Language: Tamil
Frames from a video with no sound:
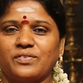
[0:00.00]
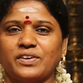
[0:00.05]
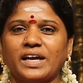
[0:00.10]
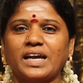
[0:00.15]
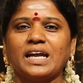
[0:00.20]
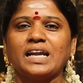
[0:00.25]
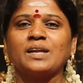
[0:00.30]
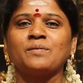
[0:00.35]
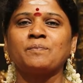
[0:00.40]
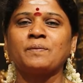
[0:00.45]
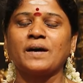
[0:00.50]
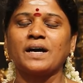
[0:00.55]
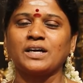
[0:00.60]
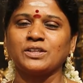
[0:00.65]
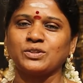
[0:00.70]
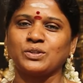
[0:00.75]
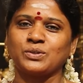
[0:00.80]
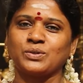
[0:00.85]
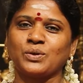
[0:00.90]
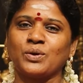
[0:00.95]
வேலை
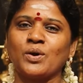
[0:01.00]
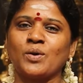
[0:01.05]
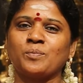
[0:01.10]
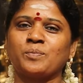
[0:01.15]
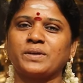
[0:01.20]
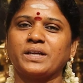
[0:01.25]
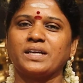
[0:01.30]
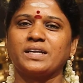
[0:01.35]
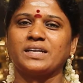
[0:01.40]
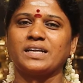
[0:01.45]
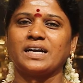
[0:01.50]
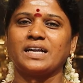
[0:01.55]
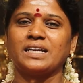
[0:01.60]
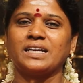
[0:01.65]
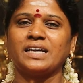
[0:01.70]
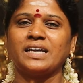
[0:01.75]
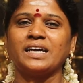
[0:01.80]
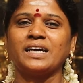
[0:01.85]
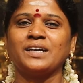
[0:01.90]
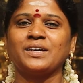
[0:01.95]
பார்த்துட்டோம்
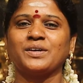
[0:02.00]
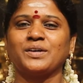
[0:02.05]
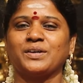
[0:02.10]
அப்படின்னாலே